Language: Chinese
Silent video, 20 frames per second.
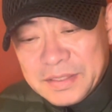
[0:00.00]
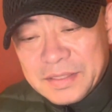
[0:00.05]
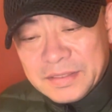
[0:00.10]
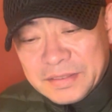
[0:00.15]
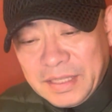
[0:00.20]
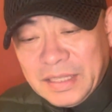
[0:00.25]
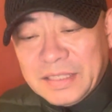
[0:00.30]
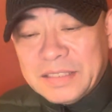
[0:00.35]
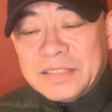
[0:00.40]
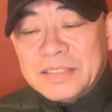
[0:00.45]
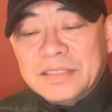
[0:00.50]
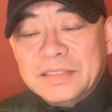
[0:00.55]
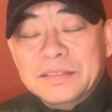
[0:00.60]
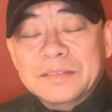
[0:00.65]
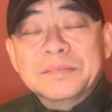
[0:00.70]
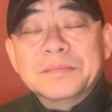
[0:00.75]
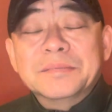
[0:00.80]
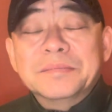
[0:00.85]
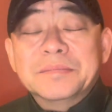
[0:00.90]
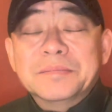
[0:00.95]
但是。
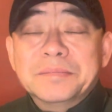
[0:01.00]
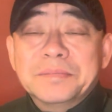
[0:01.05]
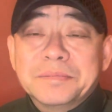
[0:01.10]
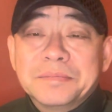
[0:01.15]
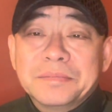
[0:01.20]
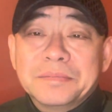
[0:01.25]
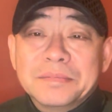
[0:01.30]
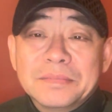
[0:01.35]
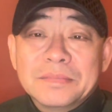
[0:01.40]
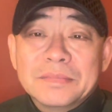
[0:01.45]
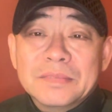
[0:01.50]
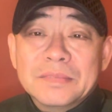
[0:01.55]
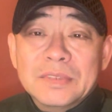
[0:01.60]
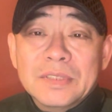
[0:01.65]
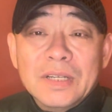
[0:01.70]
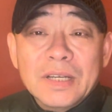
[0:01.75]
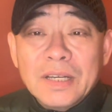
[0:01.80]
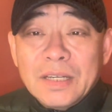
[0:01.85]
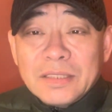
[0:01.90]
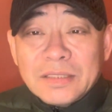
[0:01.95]

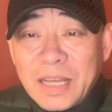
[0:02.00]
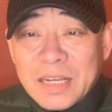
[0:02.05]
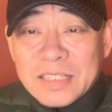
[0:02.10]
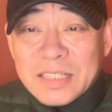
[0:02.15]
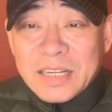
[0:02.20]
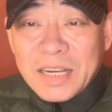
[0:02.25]
但是